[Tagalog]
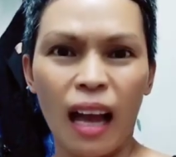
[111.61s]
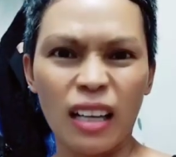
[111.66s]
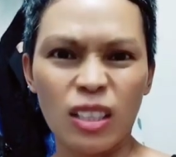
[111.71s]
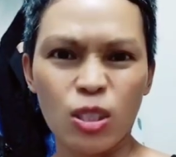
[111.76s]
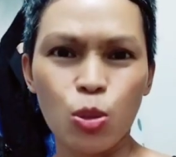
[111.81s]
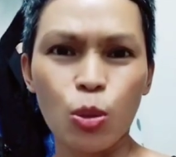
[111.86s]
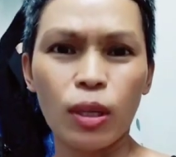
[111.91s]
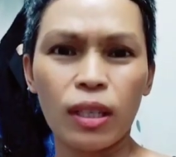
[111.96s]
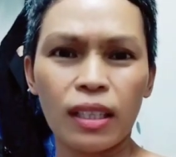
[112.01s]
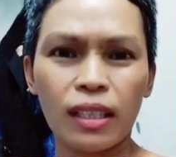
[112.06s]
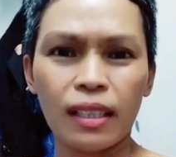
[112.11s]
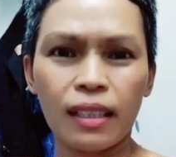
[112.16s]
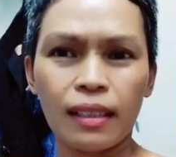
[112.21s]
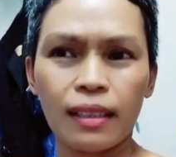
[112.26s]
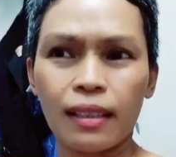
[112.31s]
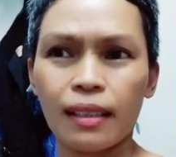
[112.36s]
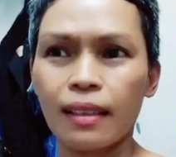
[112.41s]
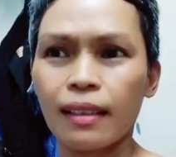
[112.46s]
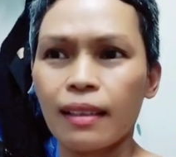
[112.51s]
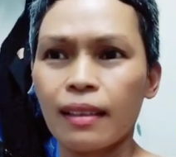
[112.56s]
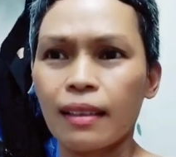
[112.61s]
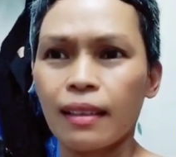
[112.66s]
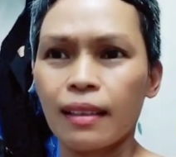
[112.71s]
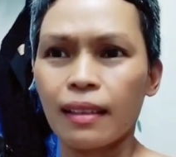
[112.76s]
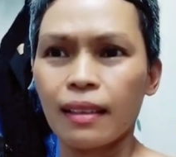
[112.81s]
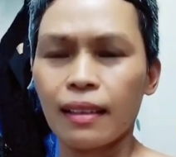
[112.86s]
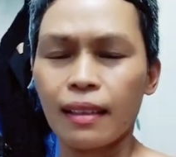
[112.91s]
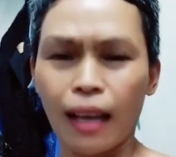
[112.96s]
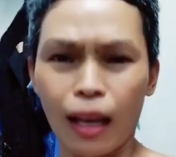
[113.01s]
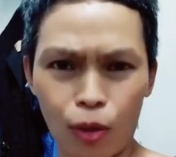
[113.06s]
Actually,
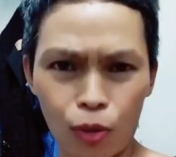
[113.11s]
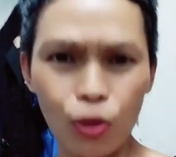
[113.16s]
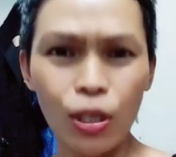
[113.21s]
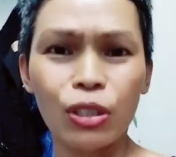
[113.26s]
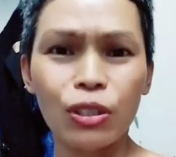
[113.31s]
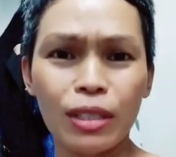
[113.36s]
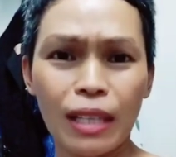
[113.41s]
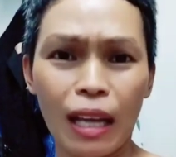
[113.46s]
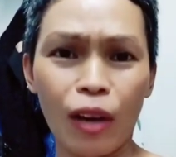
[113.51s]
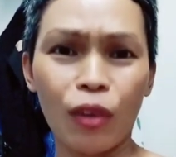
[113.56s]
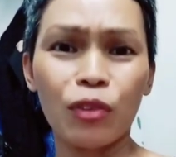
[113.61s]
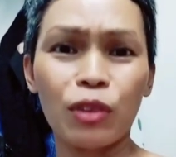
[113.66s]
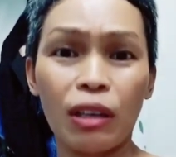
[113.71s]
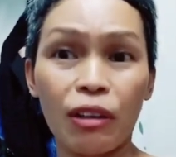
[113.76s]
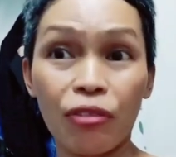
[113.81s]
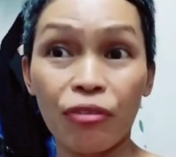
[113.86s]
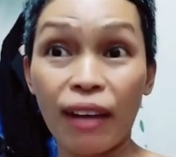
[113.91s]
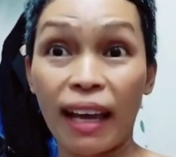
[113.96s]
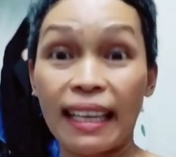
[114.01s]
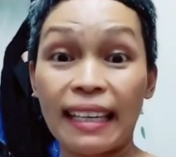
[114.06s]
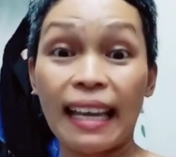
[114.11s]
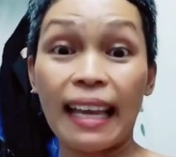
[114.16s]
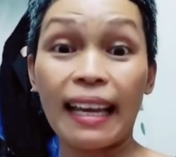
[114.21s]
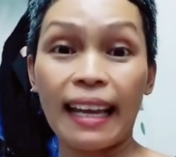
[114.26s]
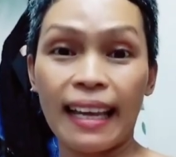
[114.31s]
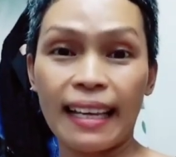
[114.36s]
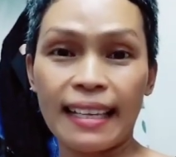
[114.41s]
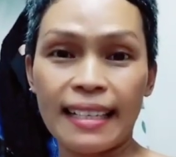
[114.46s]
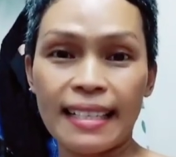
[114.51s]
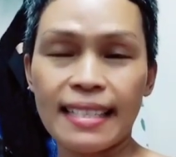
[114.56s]
karon ra gyud nako na
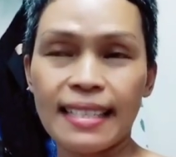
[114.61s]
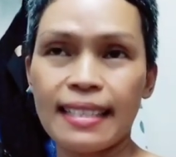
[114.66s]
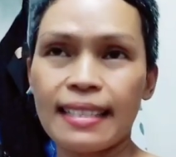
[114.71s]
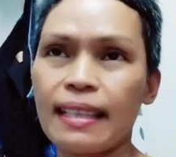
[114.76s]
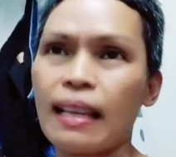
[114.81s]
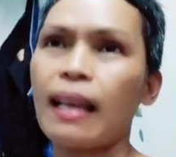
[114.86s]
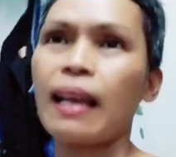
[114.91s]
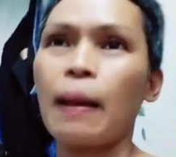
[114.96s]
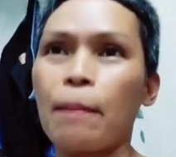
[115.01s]
finalize.